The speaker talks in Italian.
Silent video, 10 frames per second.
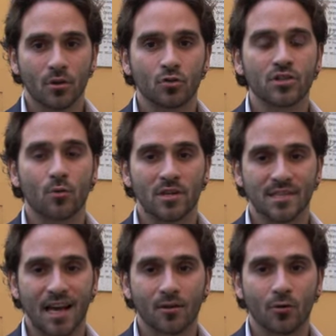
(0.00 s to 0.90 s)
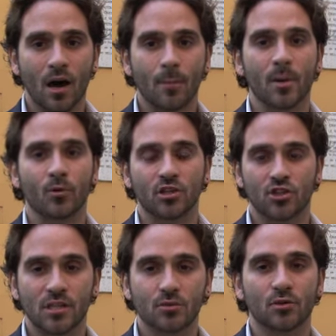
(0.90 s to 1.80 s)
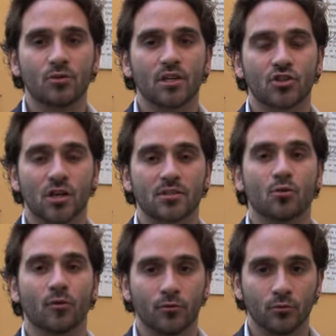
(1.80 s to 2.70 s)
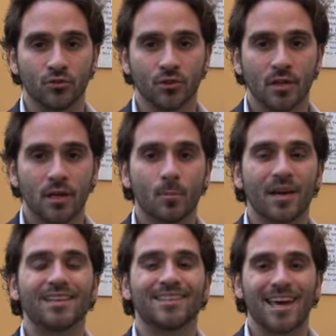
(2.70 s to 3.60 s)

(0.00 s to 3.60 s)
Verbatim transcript: Così quest'anno abbiamo deciso di unirci a Slow Food per il